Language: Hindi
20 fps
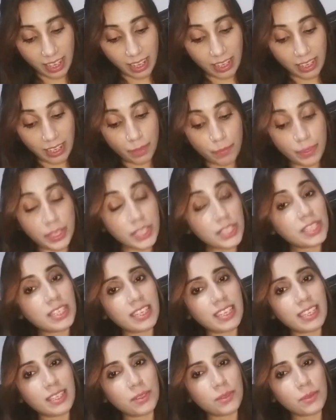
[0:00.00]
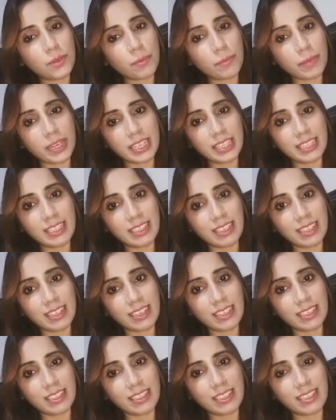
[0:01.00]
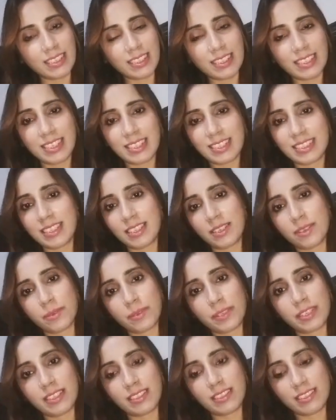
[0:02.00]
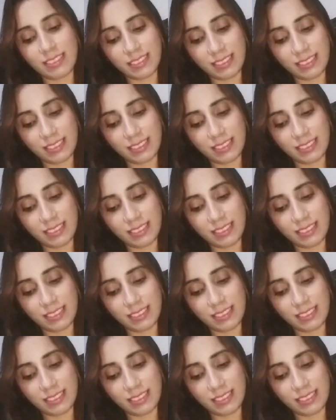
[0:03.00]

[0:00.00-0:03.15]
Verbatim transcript: अगर बच गए तो हमारी कहानियाँ कैसी होंगी